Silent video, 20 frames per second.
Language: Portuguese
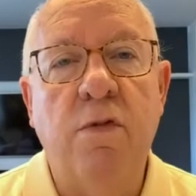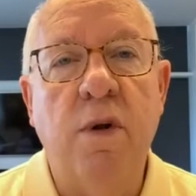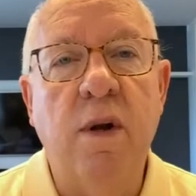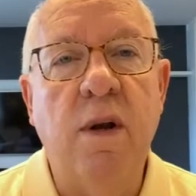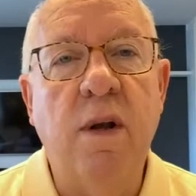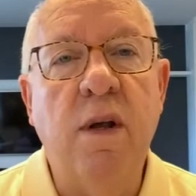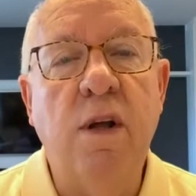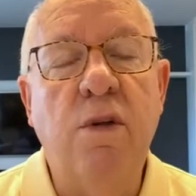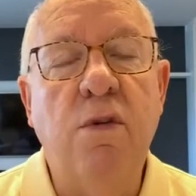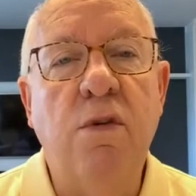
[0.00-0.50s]

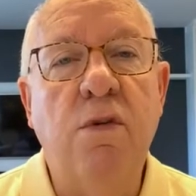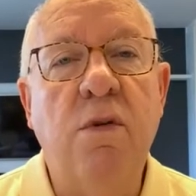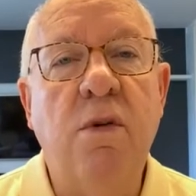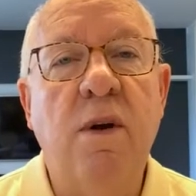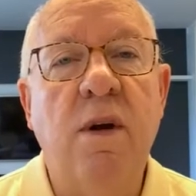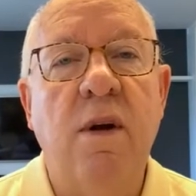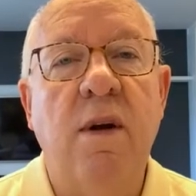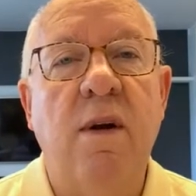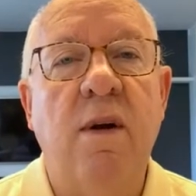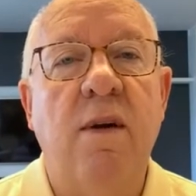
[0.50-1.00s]
Foi
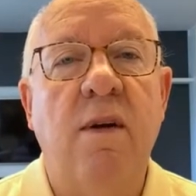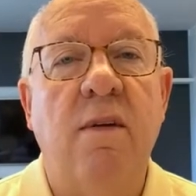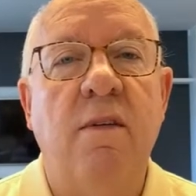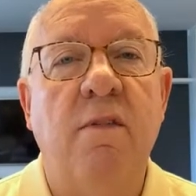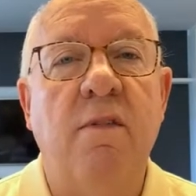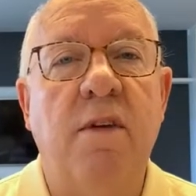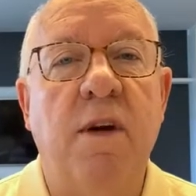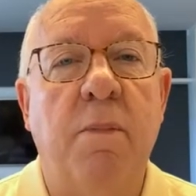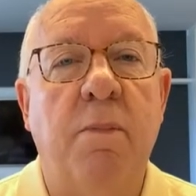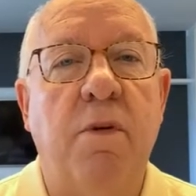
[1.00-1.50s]
lindo
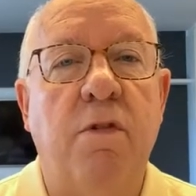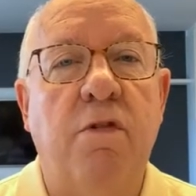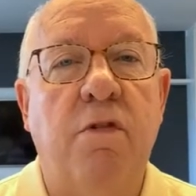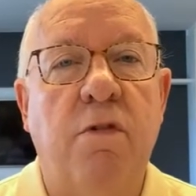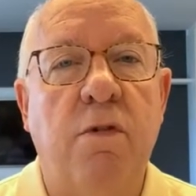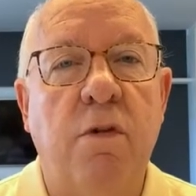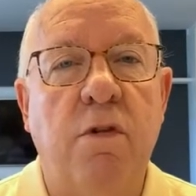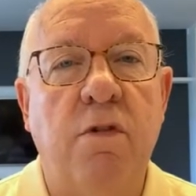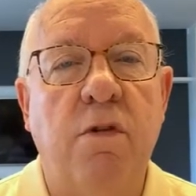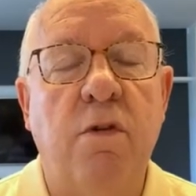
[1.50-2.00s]
ver
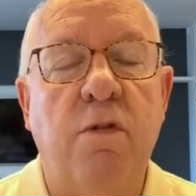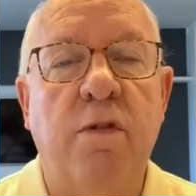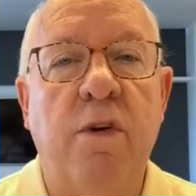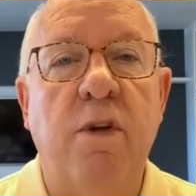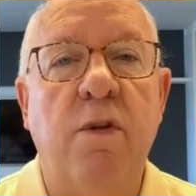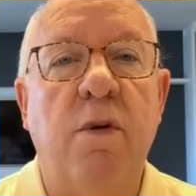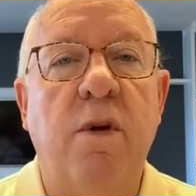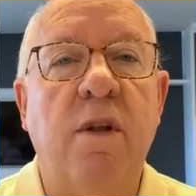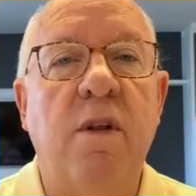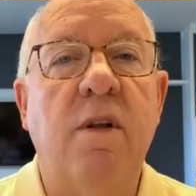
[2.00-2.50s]
pessoas
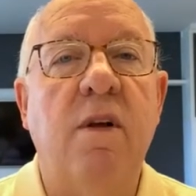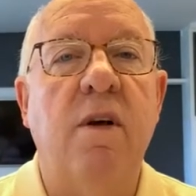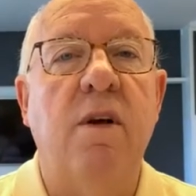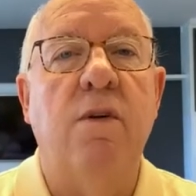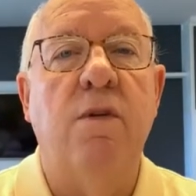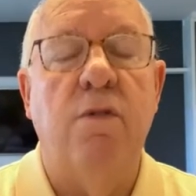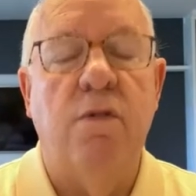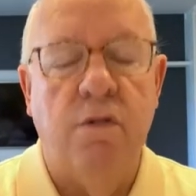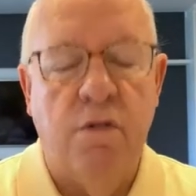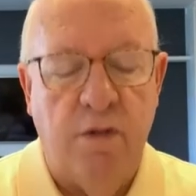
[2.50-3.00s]
louvando a
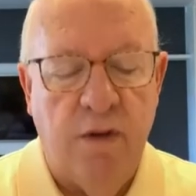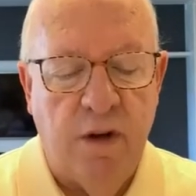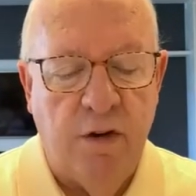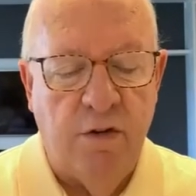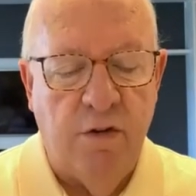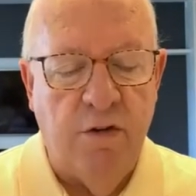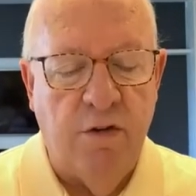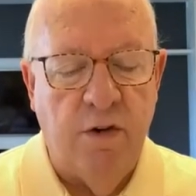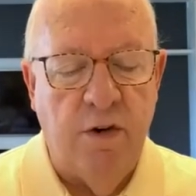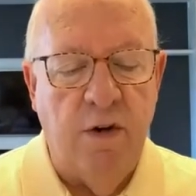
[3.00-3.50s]
Deus e
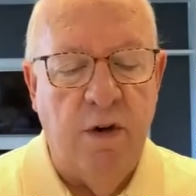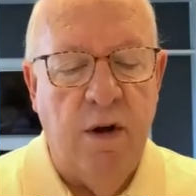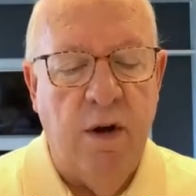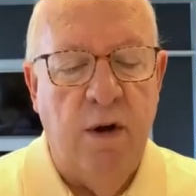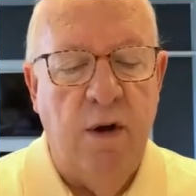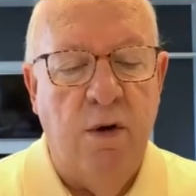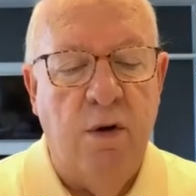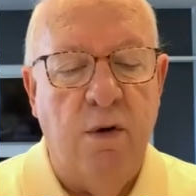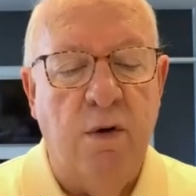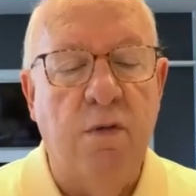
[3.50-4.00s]
a gente
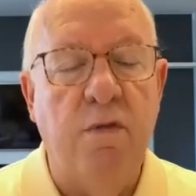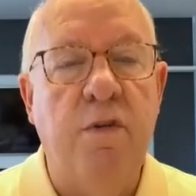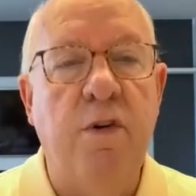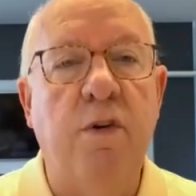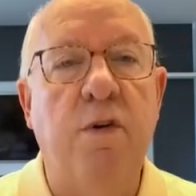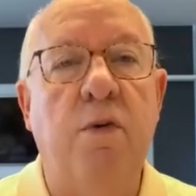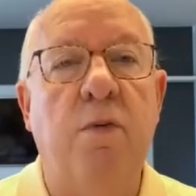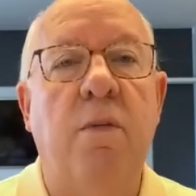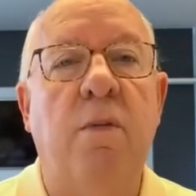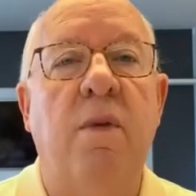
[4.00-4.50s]

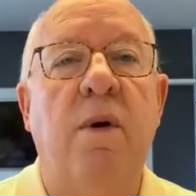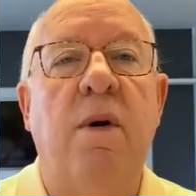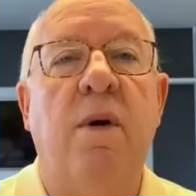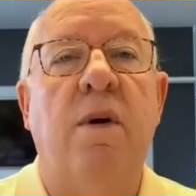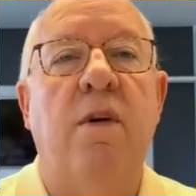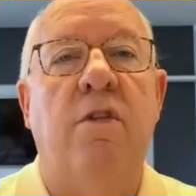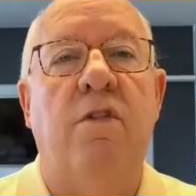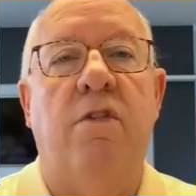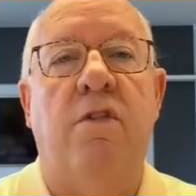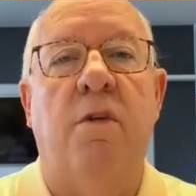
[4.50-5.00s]
ouviu um
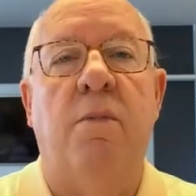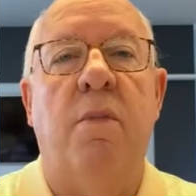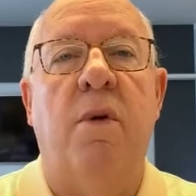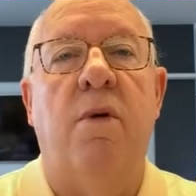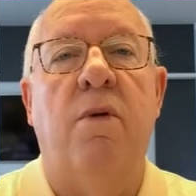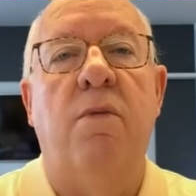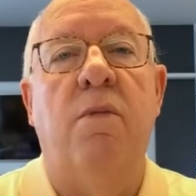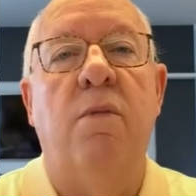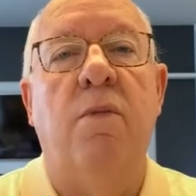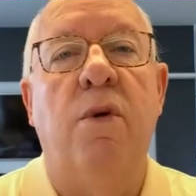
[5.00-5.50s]

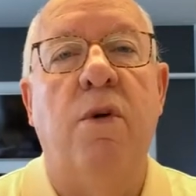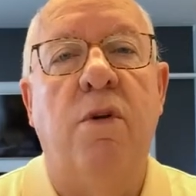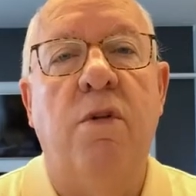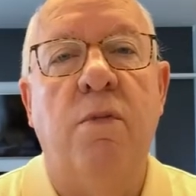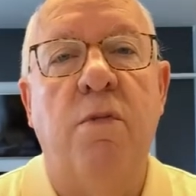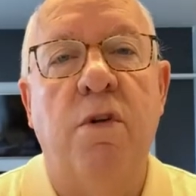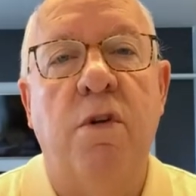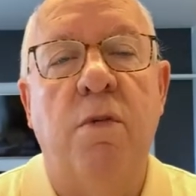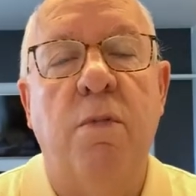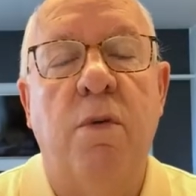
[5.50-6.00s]
sermão
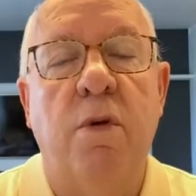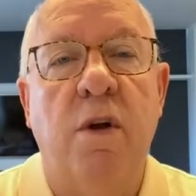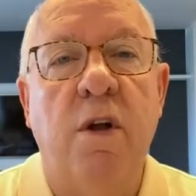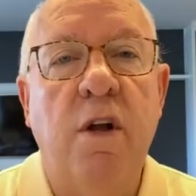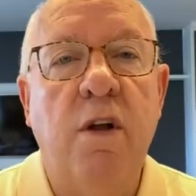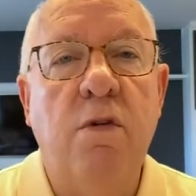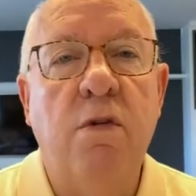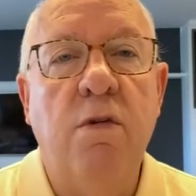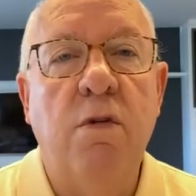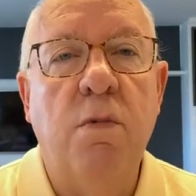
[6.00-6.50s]
muito, muito
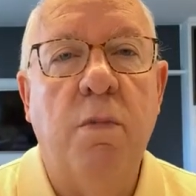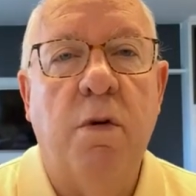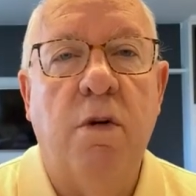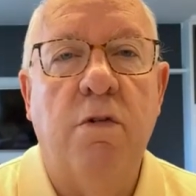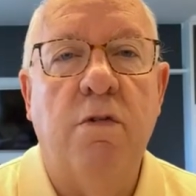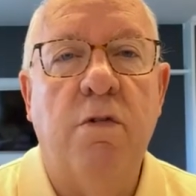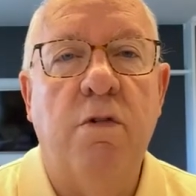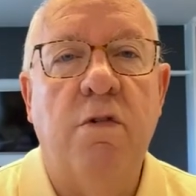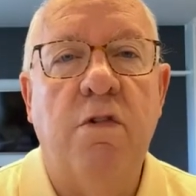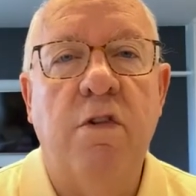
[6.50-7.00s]
bonito do
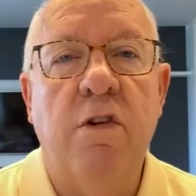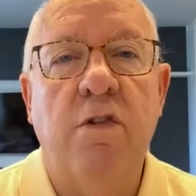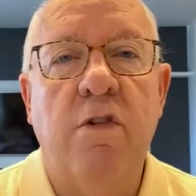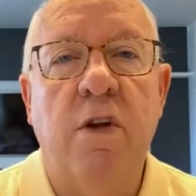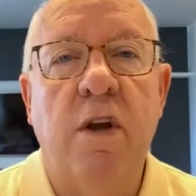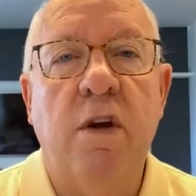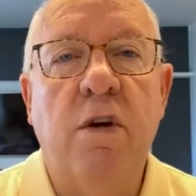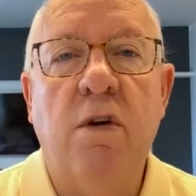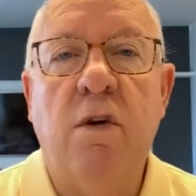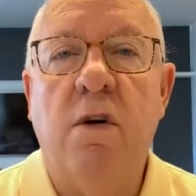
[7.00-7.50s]
pastor
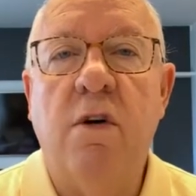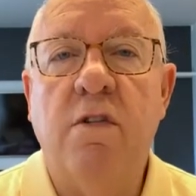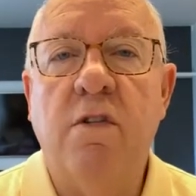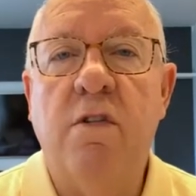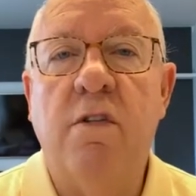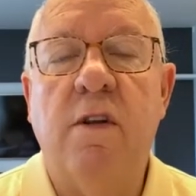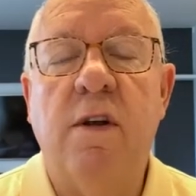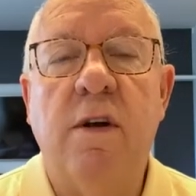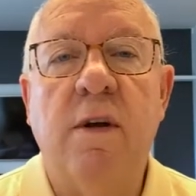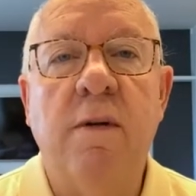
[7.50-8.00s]
Sidney
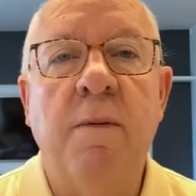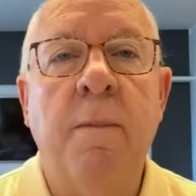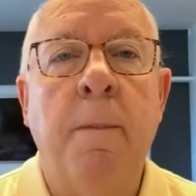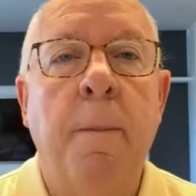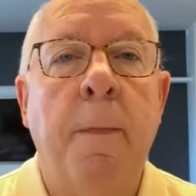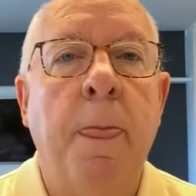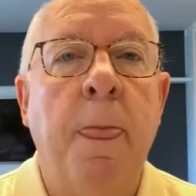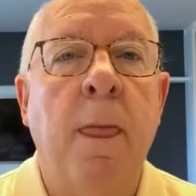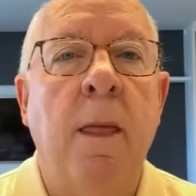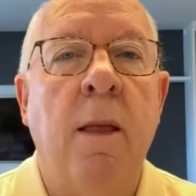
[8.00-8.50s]
Costa